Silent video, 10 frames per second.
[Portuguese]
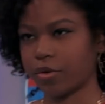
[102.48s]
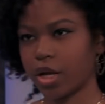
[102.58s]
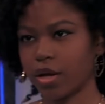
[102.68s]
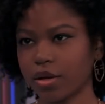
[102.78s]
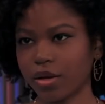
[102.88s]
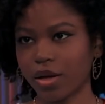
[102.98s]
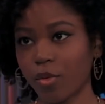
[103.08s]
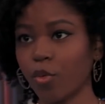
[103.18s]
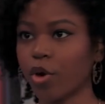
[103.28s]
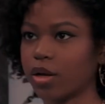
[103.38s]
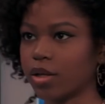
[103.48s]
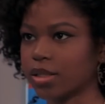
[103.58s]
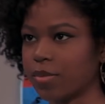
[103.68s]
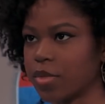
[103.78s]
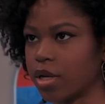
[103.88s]
Henry. Eu tô
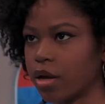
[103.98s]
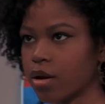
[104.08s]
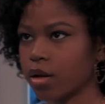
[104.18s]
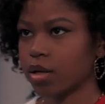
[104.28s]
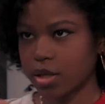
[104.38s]
trabalhando numa coisa aqui.